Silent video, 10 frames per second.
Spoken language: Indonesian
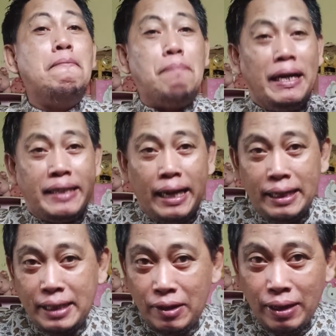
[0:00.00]

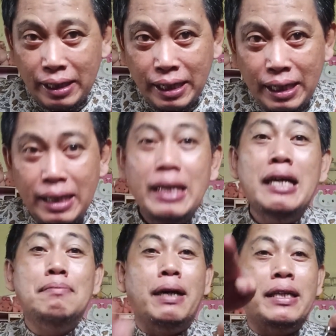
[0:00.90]
Materi dina iki
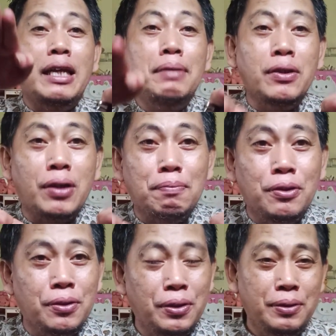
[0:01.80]
materi minggu ke
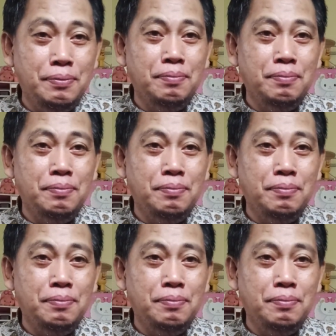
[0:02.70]
Bungkur.